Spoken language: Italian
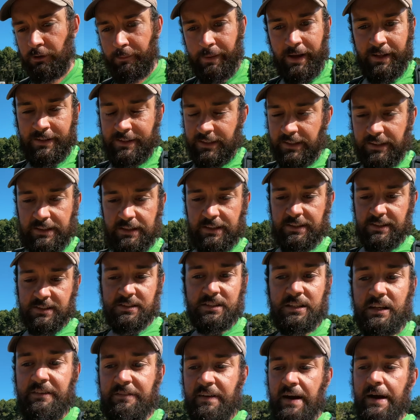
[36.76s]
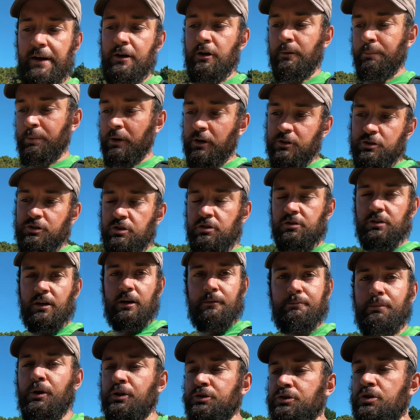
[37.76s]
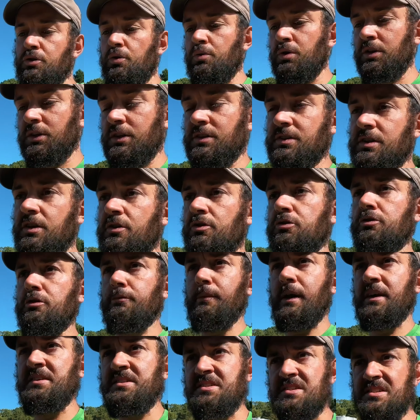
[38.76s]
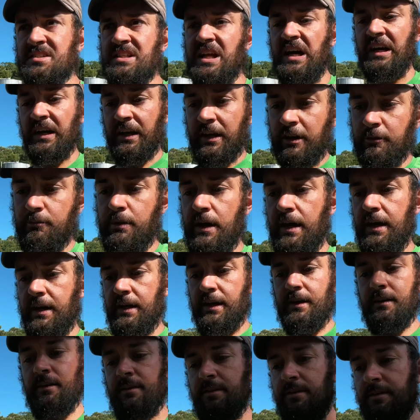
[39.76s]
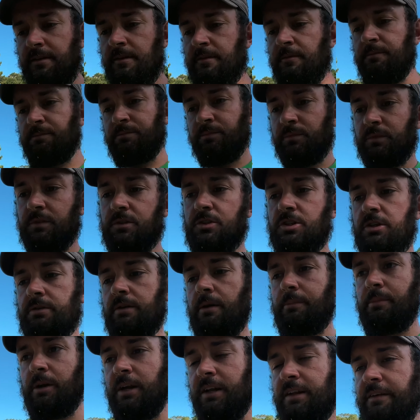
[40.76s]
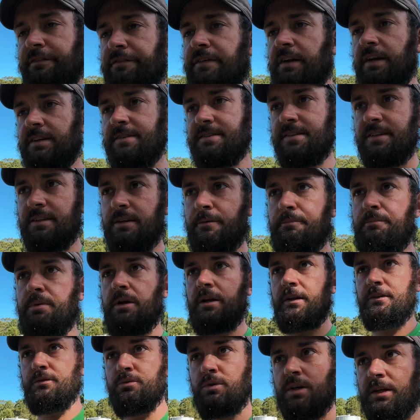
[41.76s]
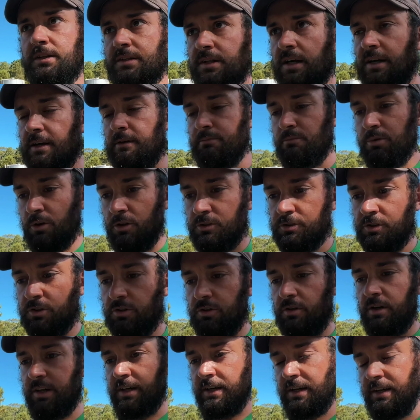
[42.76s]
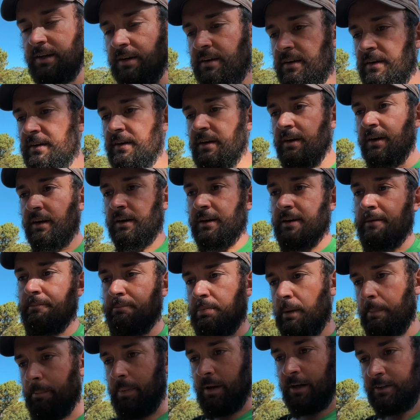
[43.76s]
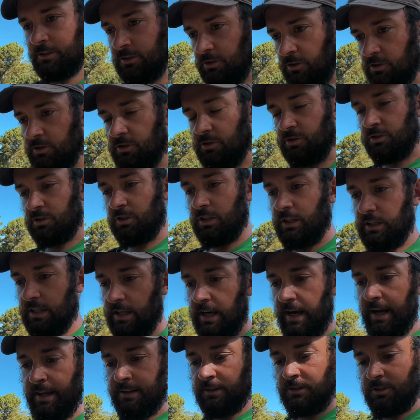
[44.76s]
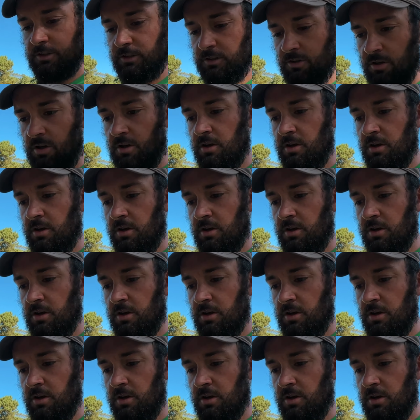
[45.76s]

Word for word: metri di dislivello, però sono nel bosco, quindi secondo me si sta anche bene. C'è una bella differenza di temperatura tra il bosco e campo aperto col sole diretto.